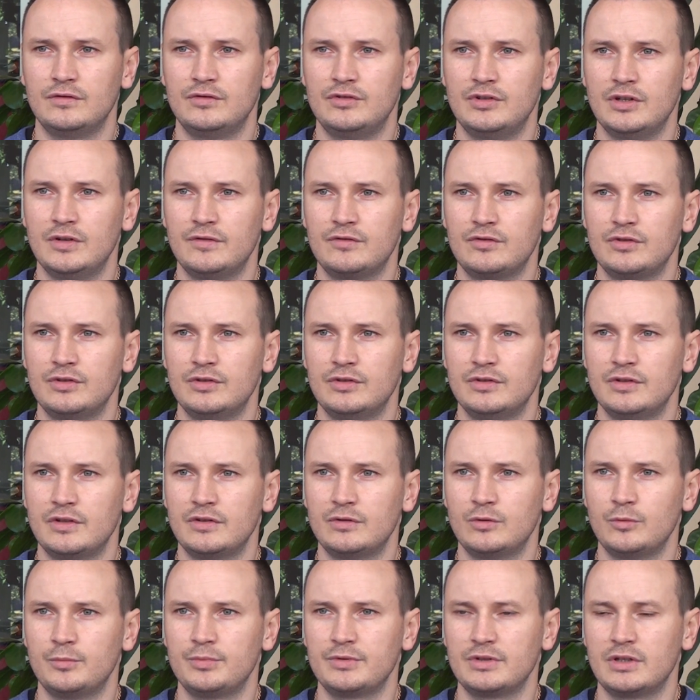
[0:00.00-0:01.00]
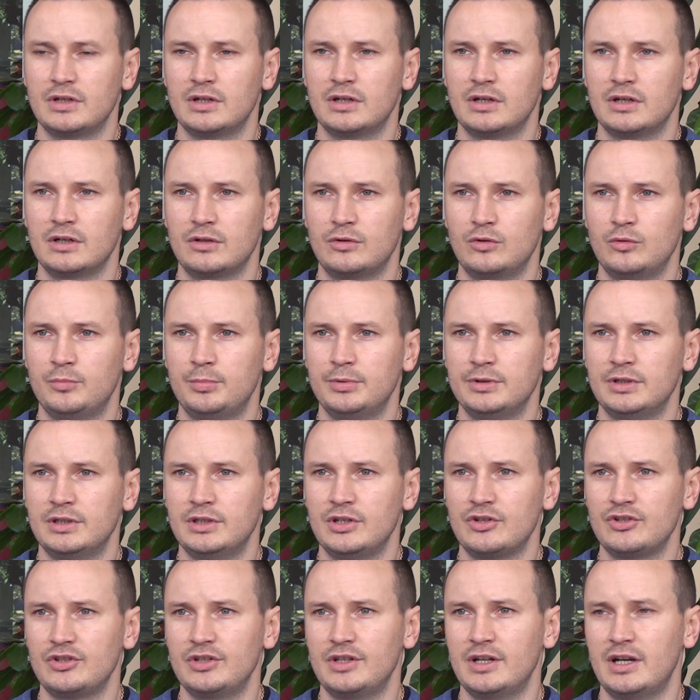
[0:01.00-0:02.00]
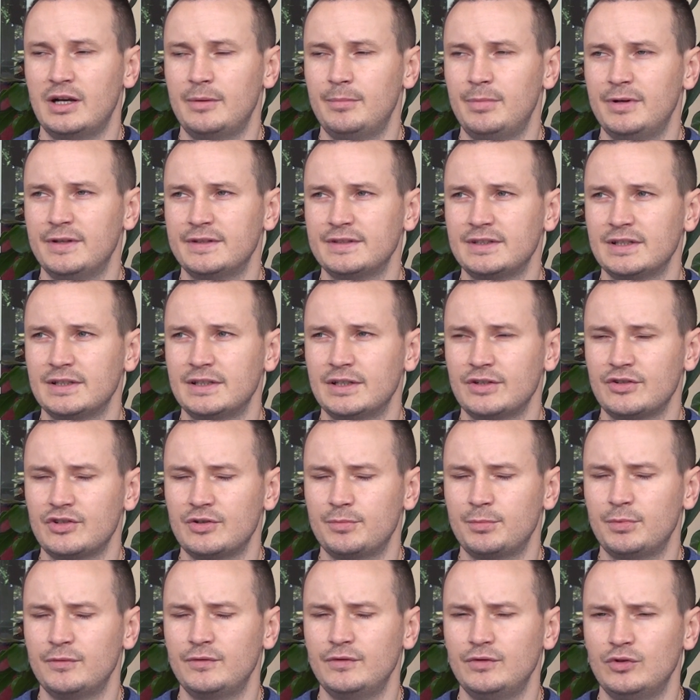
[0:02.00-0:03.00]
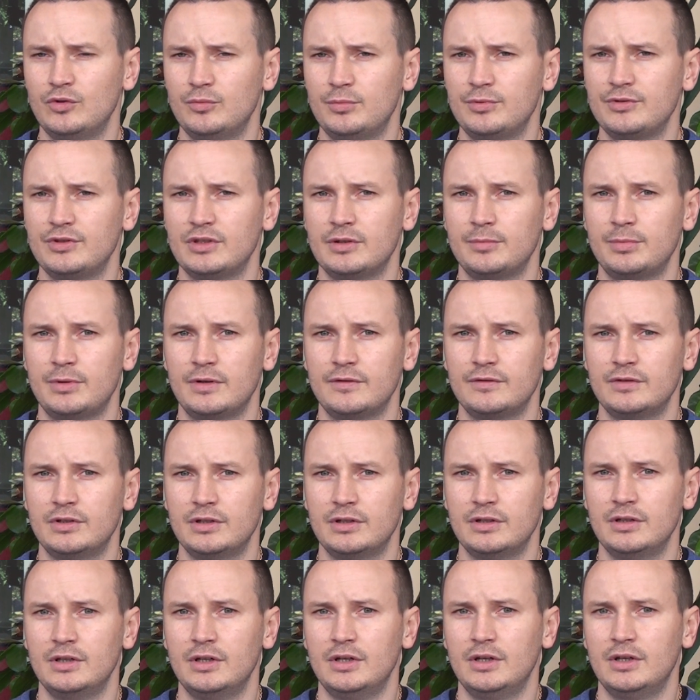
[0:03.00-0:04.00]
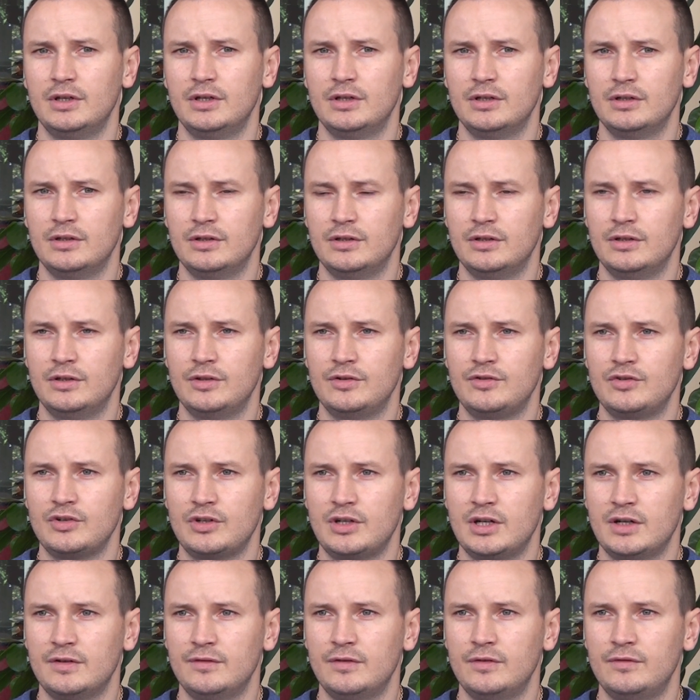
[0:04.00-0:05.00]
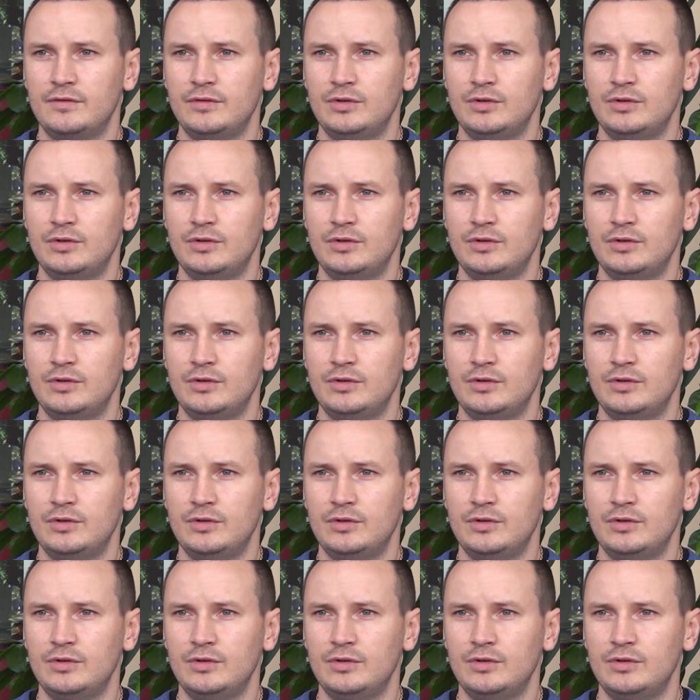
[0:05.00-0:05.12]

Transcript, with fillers: dziewczyn ze Słupska grupy tanecznej Arabeska, także powinno być naprawdę ciekawe